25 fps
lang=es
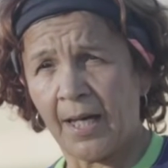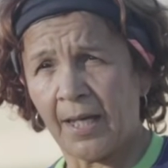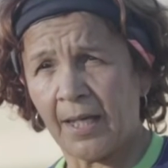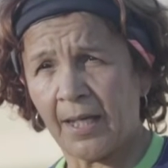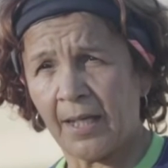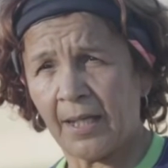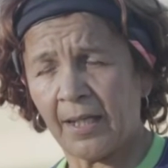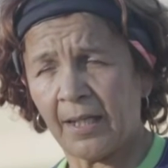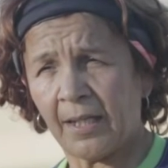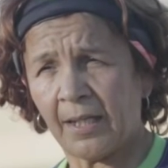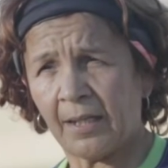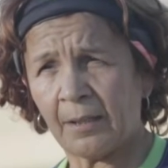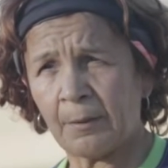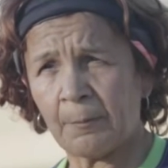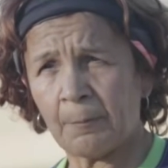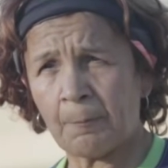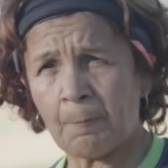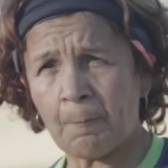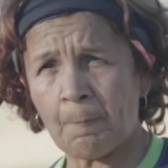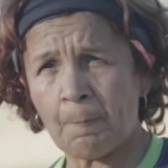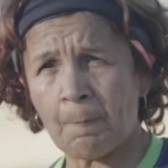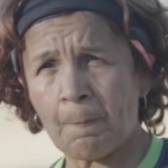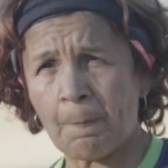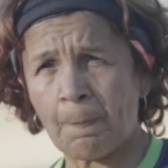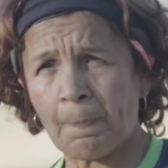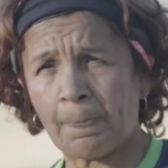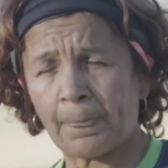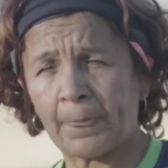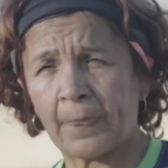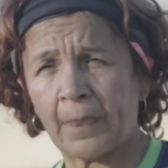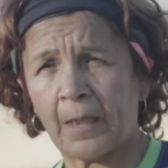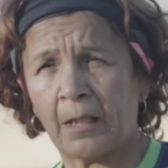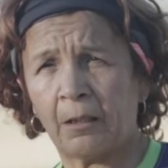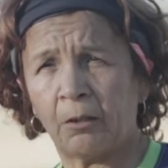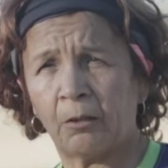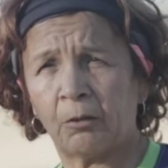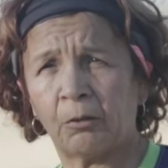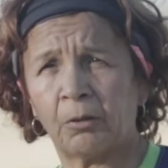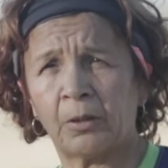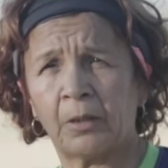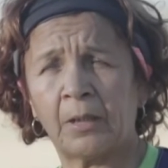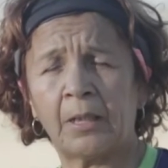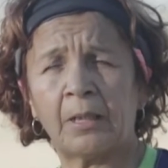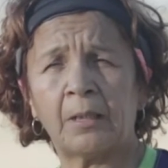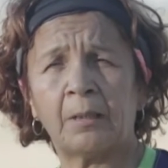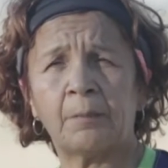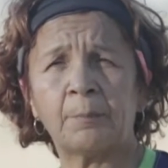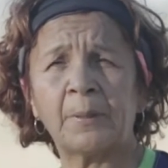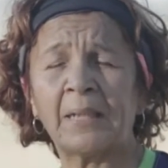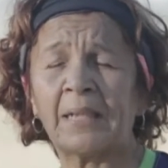Em, lo
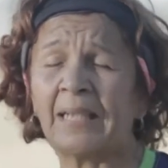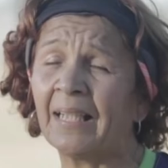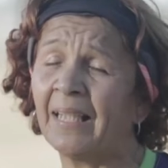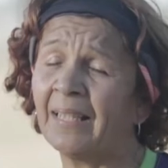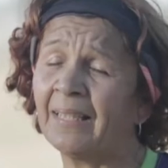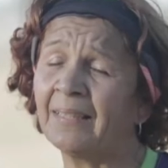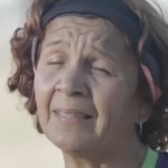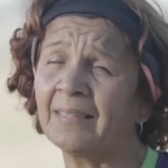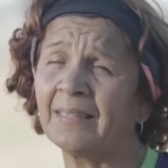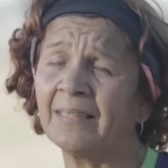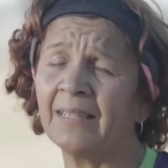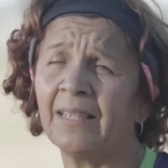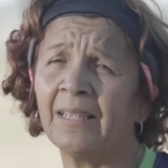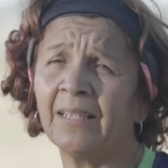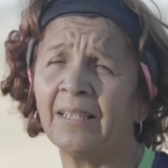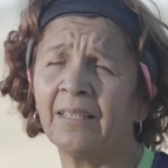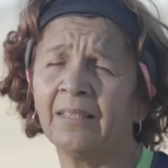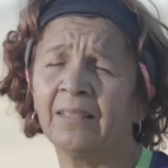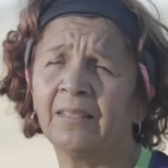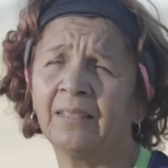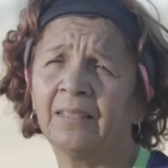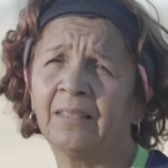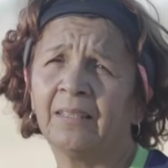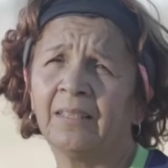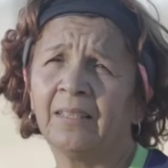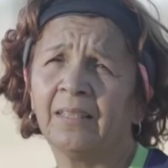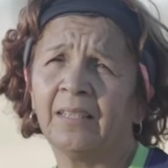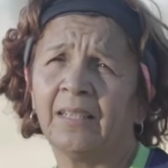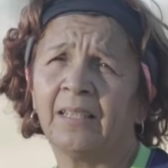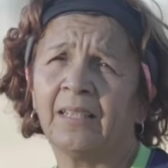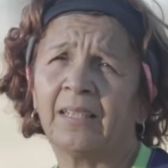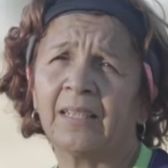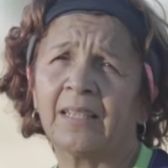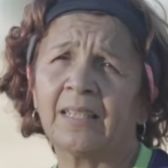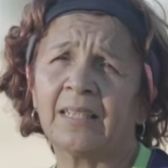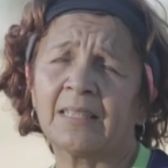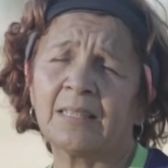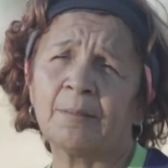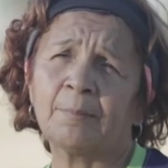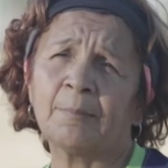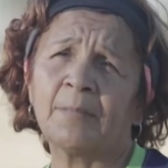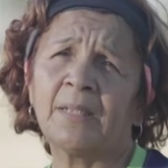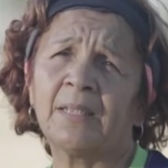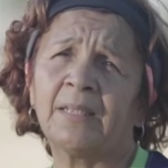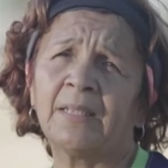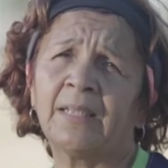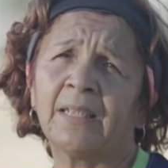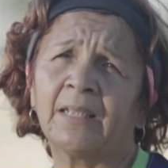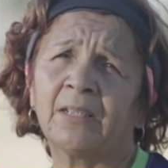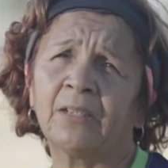de mi cáncer el eh, que se me
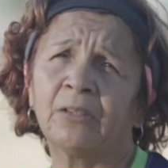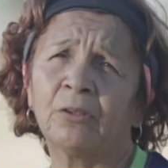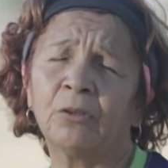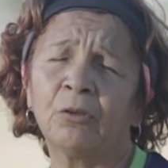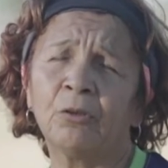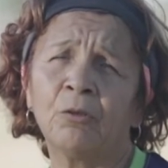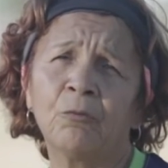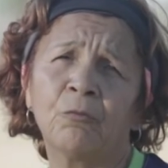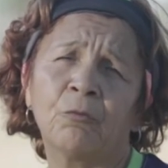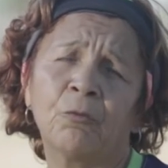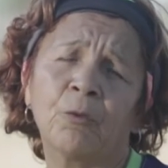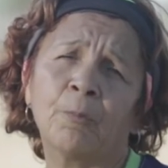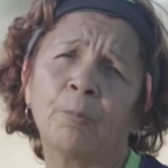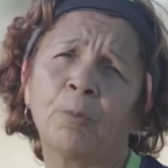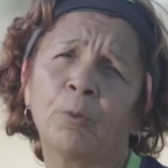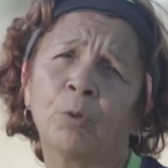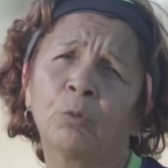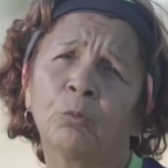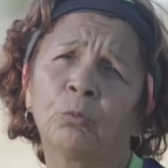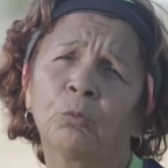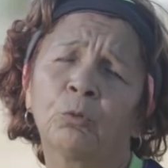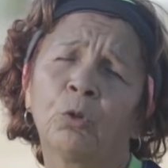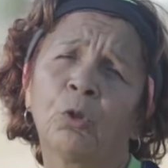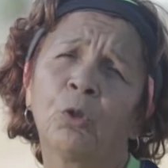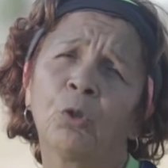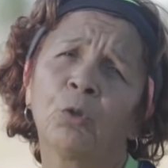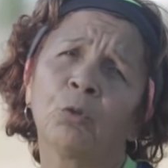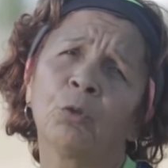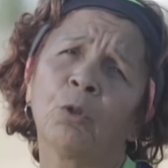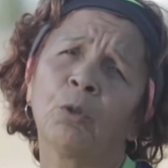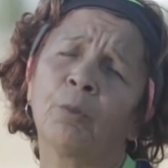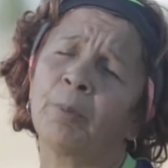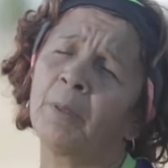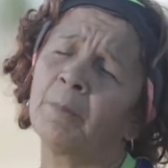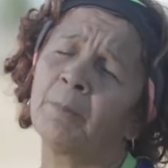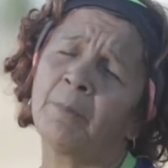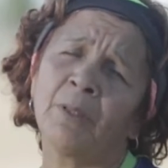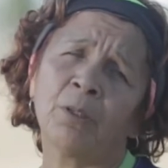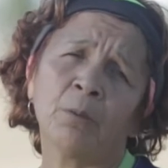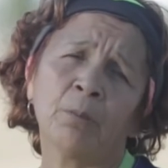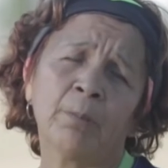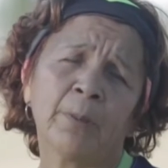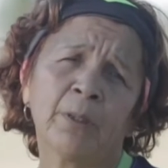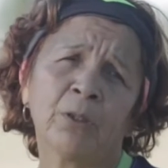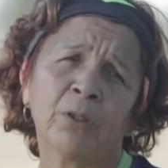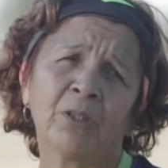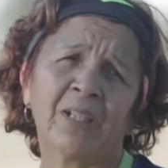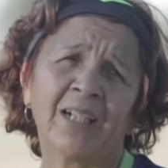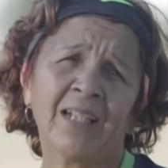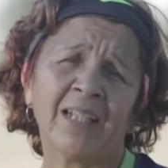detectó fue por un nódulo primero,
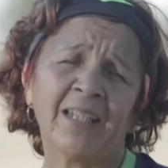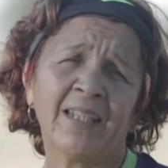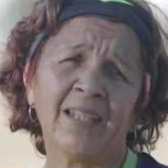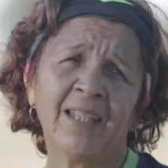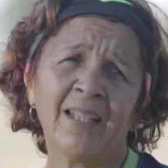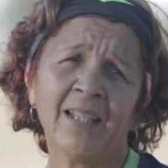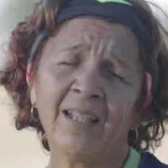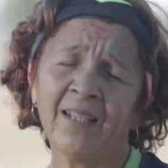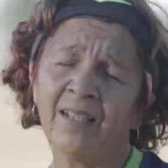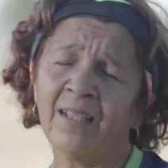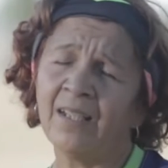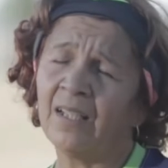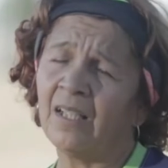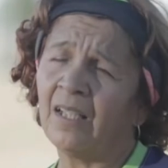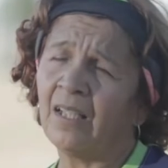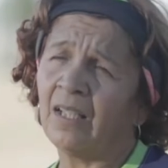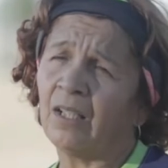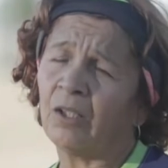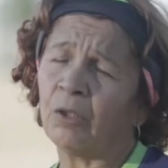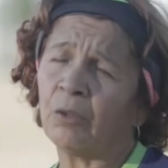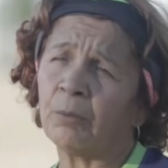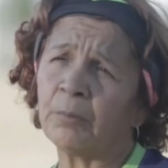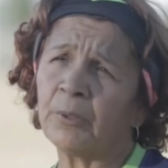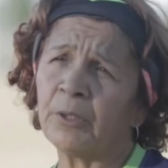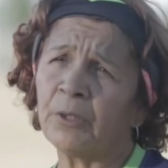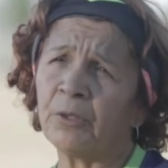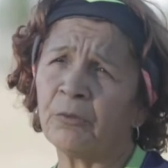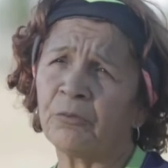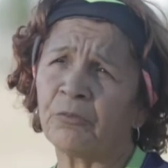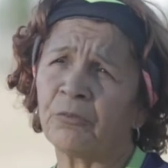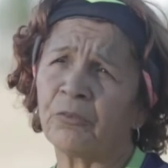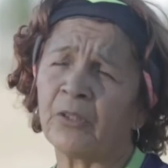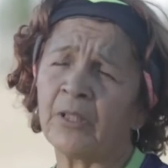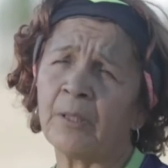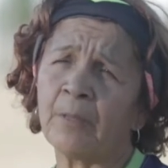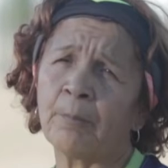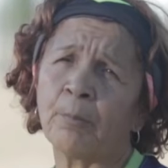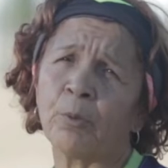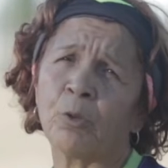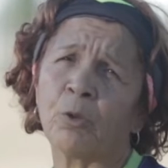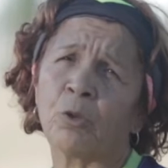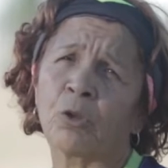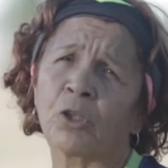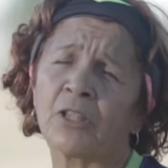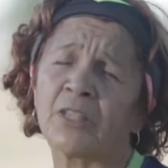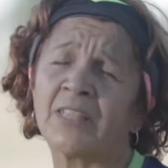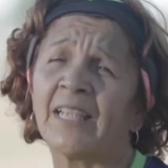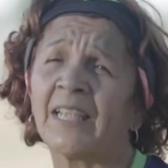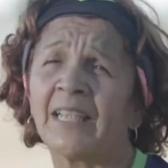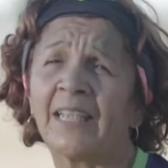pero en realidad lo mío fue
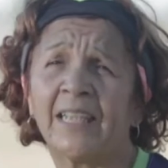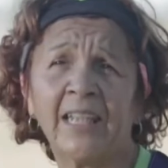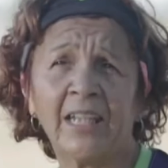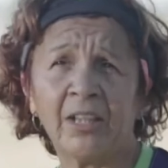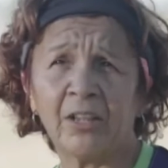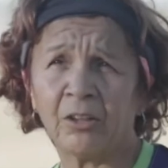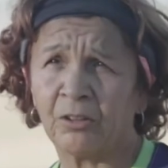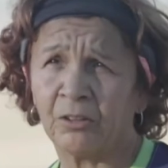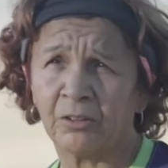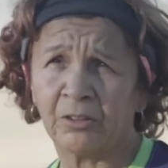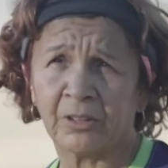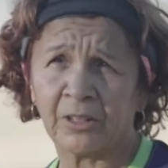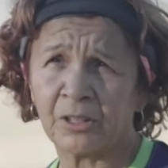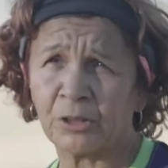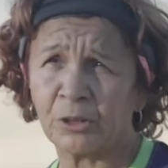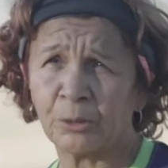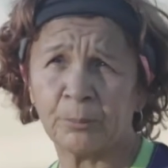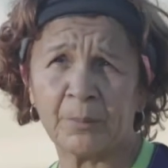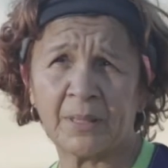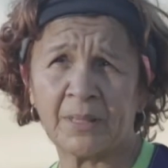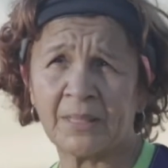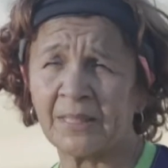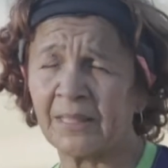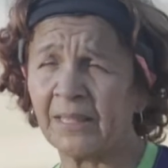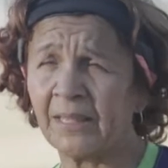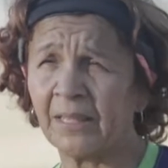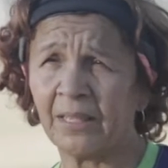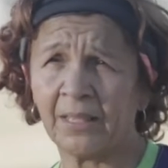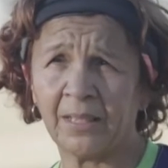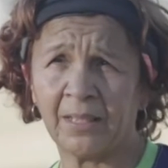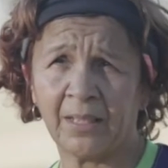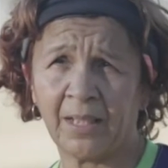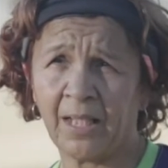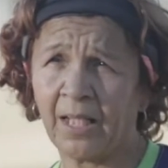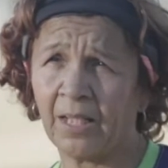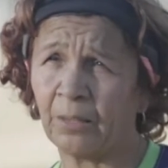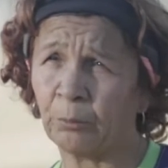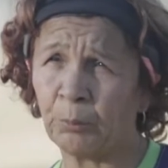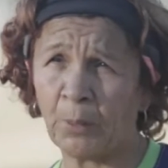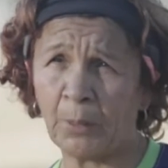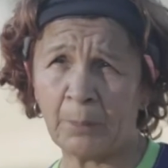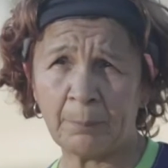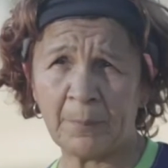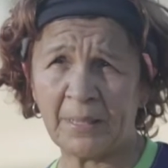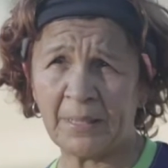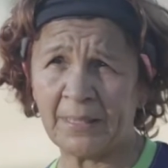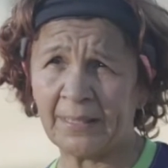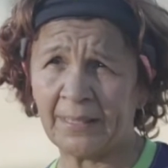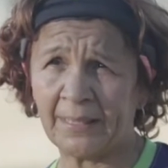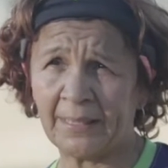por chequeo que yo me hacía
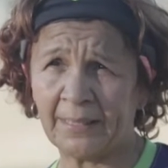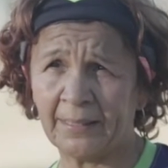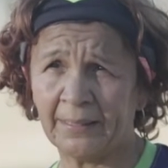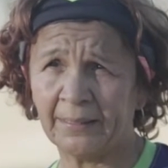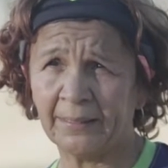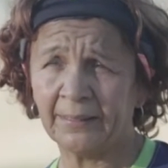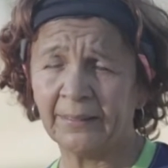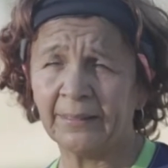anualmente.